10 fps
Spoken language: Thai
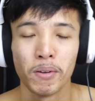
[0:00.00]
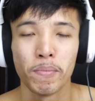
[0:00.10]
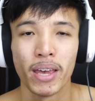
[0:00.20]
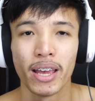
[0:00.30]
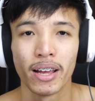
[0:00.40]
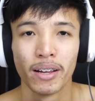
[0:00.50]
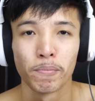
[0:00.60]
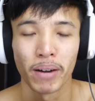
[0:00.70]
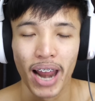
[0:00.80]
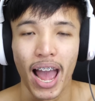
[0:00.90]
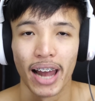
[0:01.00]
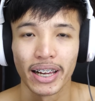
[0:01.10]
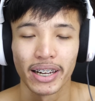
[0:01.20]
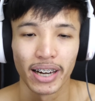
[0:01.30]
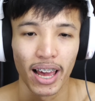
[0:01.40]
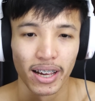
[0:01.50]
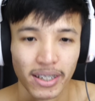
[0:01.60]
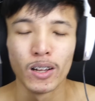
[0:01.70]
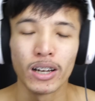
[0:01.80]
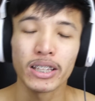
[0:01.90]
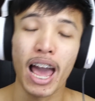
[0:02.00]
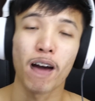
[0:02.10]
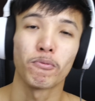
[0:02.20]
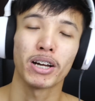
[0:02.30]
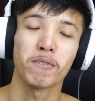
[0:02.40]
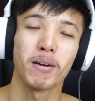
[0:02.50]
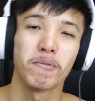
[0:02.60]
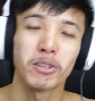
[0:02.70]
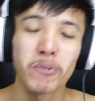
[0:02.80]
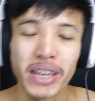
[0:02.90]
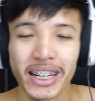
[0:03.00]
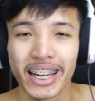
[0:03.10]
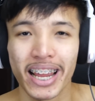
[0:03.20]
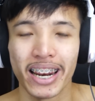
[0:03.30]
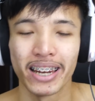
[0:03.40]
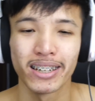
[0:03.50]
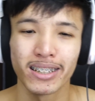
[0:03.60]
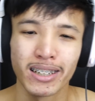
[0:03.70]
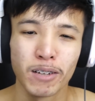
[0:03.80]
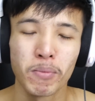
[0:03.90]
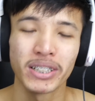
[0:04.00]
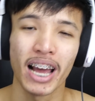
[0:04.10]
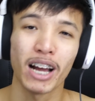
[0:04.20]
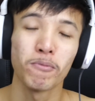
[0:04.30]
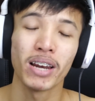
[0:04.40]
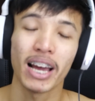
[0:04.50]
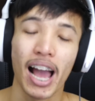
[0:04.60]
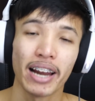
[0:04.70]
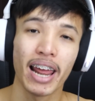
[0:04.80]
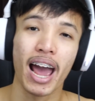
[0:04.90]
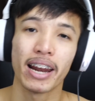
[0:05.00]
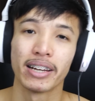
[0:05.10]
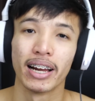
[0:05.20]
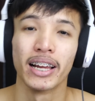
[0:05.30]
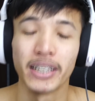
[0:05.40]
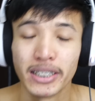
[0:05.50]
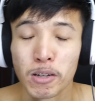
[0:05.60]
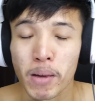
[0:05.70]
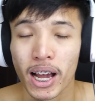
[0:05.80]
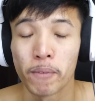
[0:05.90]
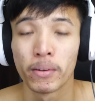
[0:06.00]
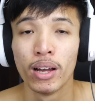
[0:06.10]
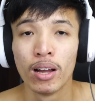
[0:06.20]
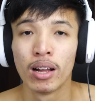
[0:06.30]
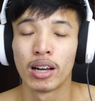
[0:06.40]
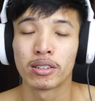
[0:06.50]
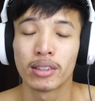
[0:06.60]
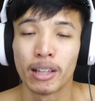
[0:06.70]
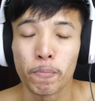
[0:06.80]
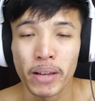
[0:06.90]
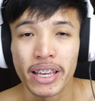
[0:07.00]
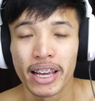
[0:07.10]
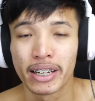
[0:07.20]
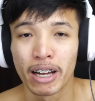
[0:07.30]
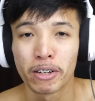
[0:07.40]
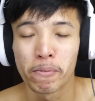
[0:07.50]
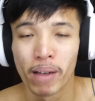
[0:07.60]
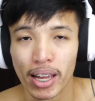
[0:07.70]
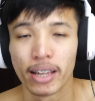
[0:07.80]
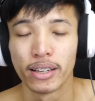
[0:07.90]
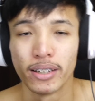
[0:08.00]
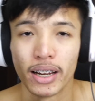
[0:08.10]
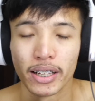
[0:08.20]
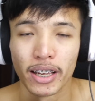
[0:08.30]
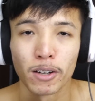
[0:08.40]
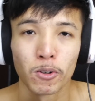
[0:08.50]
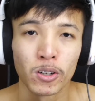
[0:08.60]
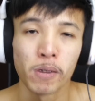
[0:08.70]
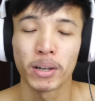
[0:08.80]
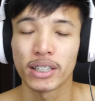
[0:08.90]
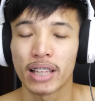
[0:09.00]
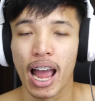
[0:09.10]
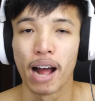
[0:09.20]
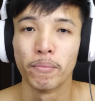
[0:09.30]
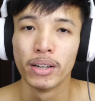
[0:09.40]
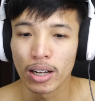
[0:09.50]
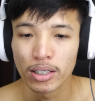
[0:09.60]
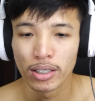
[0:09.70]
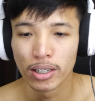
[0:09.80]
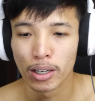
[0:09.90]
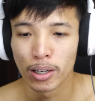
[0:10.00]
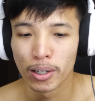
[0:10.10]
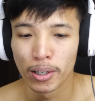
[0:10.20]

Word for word: ไม่มีปัญหาอะไรกันอีกแล้วแล้วถามว่าทำไมต้องเกลียดขนาดนั้น คือไปใช้เขาเป็นแรงงานทาสหรืออะไรอย่างนี้ใช่ไหมครับ เราเราไปเกลียดเขาทำไม อะไรเงี้ย คนก็มักจะถาม ก็คือ